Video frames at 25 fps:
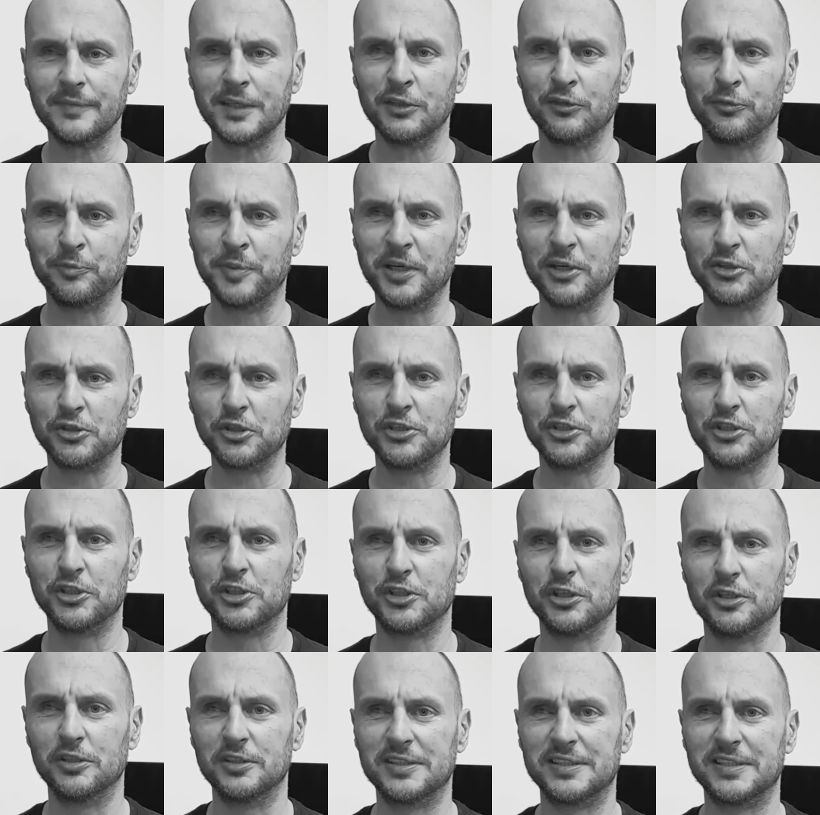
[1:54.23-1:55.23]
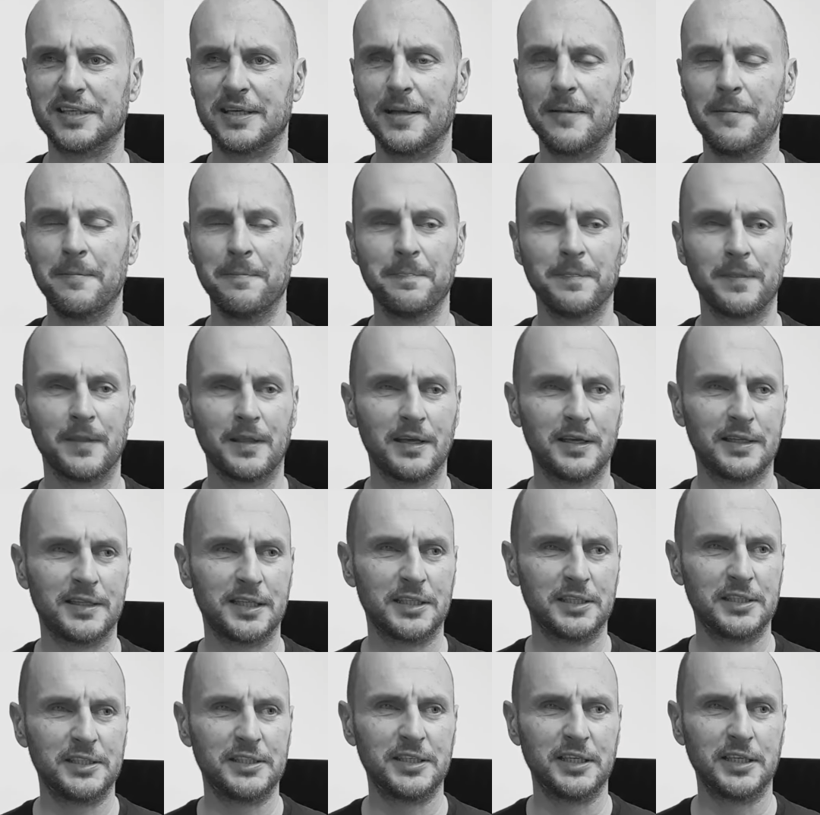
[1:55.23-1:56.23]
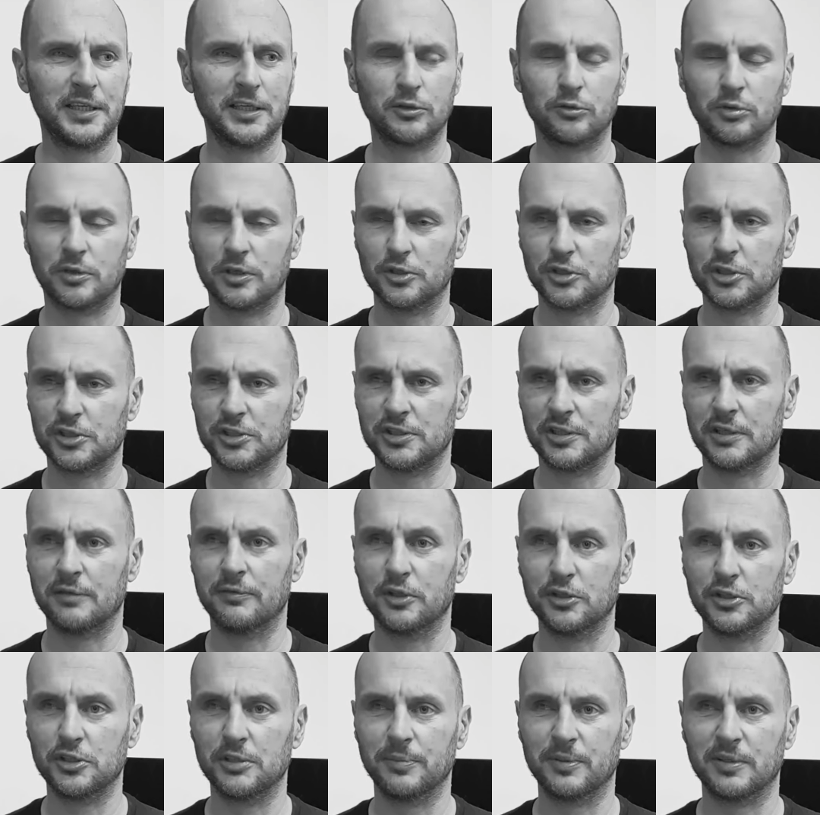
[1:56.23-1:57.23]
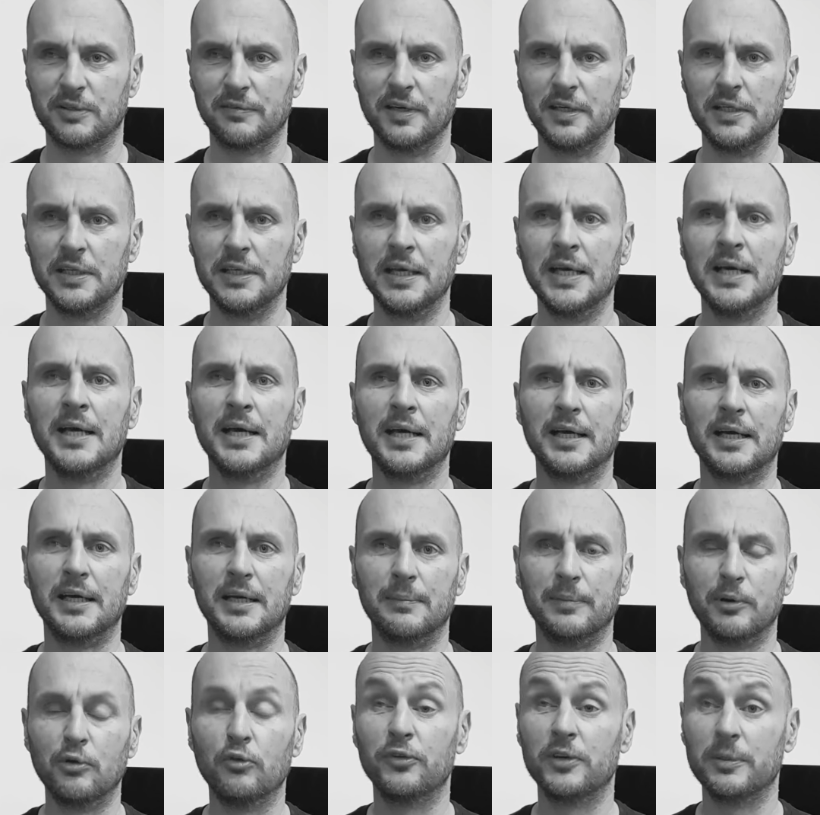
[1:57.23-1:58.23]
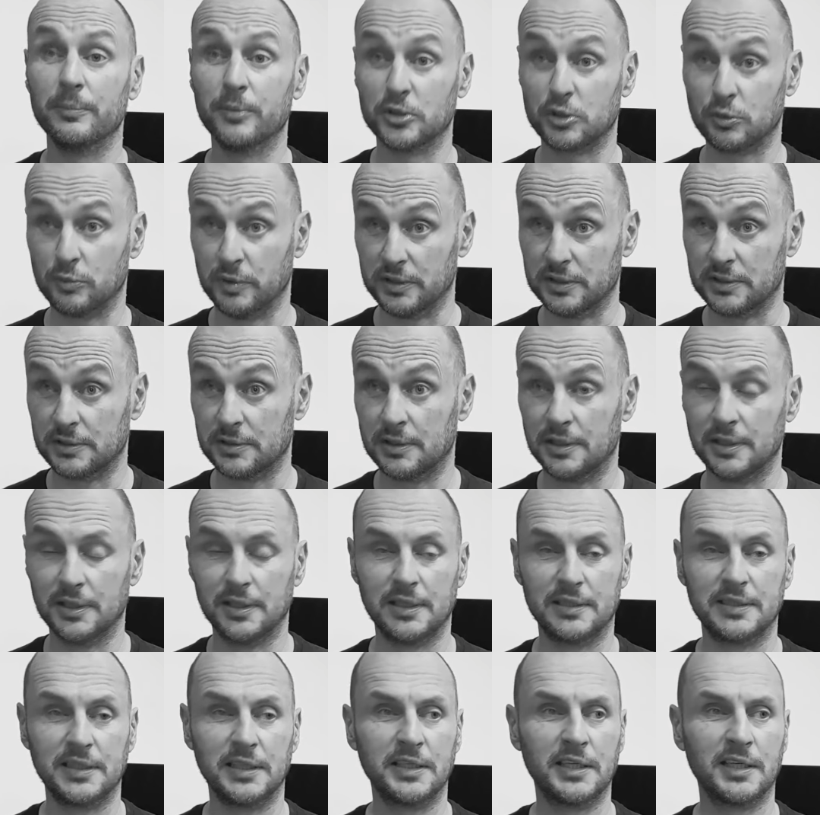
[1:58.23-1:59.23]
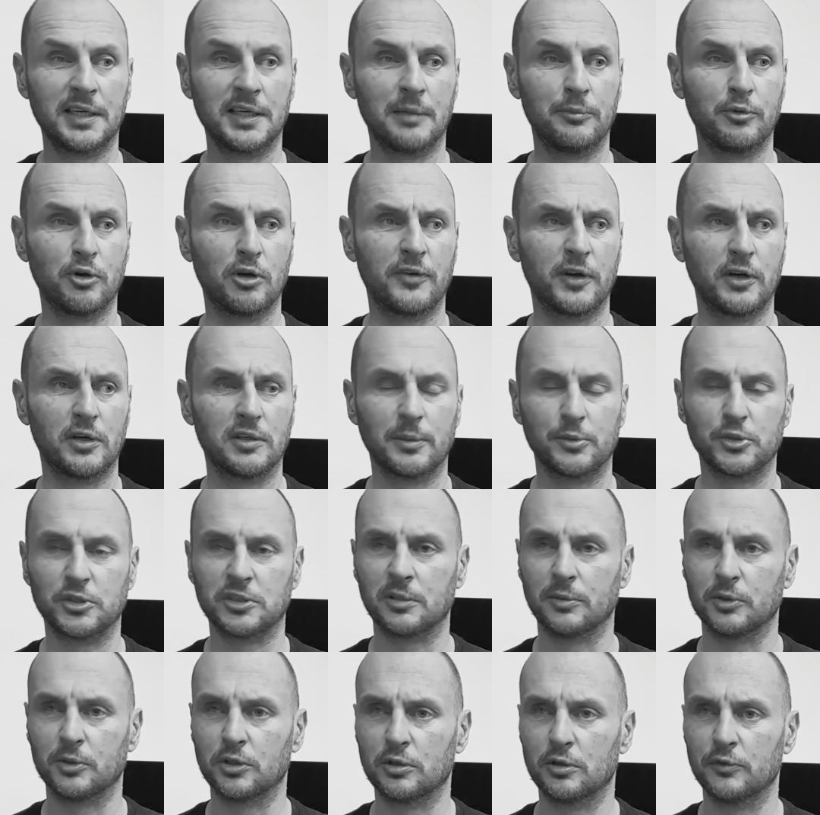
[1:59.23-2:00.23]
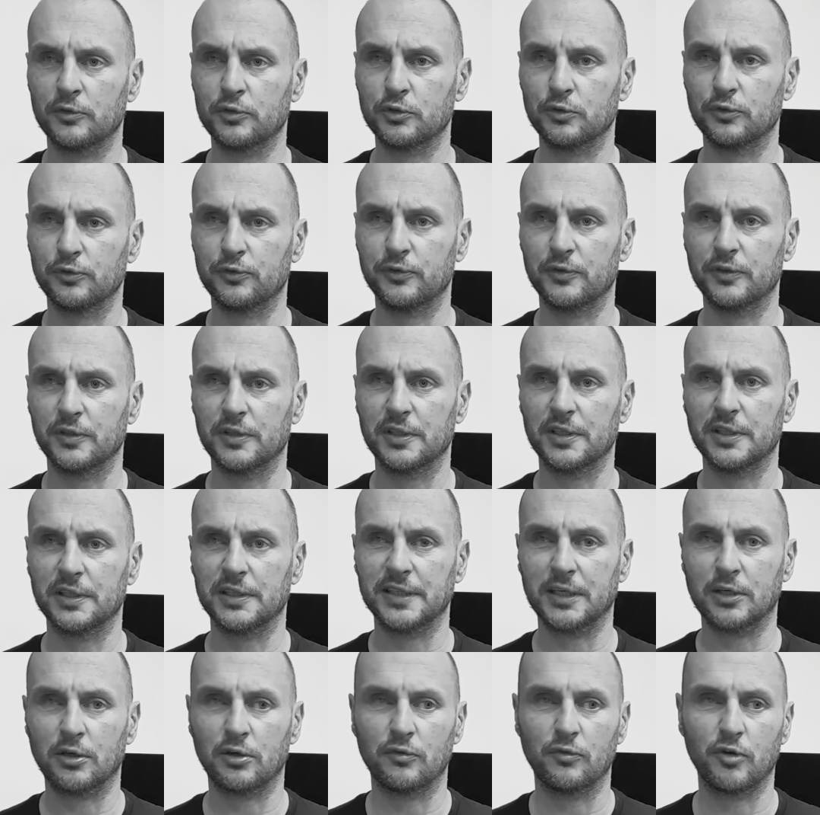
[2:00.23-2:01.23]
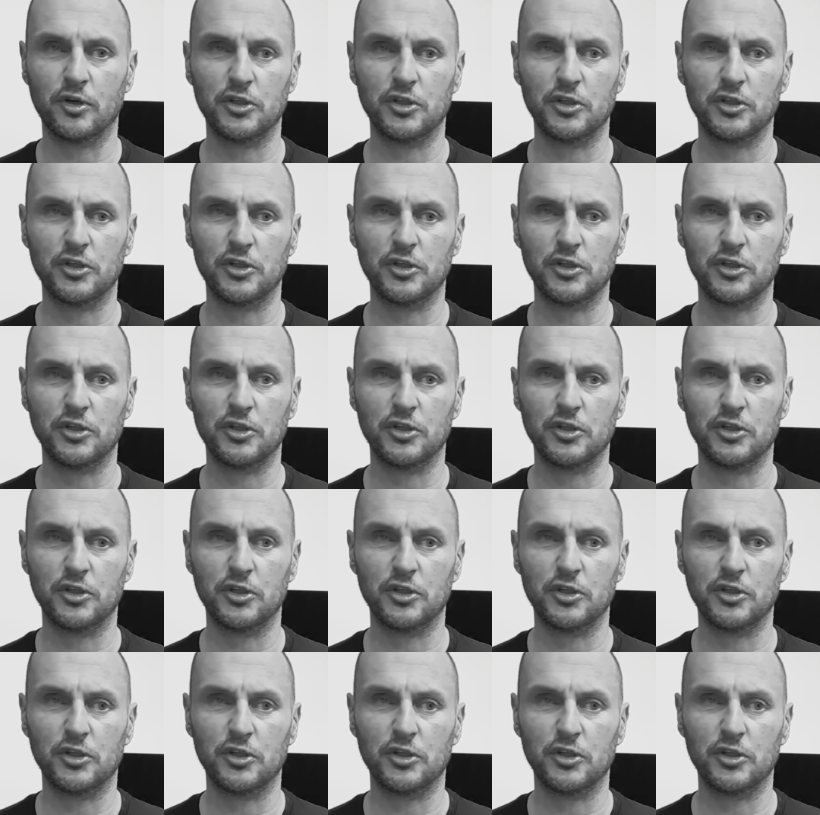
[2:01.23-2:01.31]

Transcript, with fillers: w pierwszej dziesiątce e, takich gierek, które żeście właśnie podawali, e, był Flimbos Quest. Ta gierka była chwalona przez komodorowców jako